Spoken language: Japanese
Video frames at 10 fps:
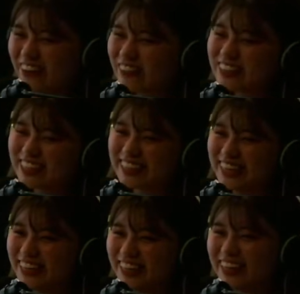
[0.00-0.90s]
もう絶
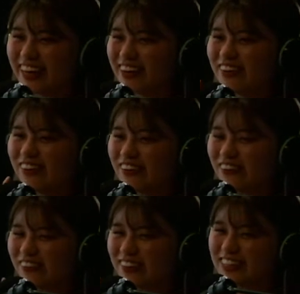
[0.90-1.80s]
対に、あの、
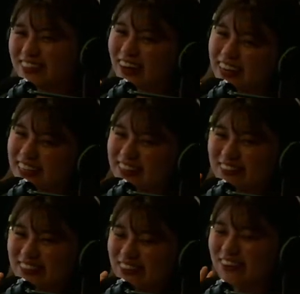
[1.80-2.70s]
私の話を
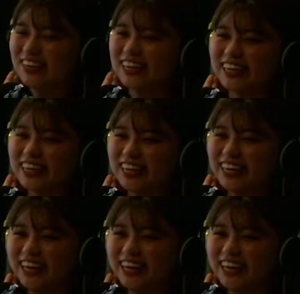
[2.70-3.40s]
聞くより、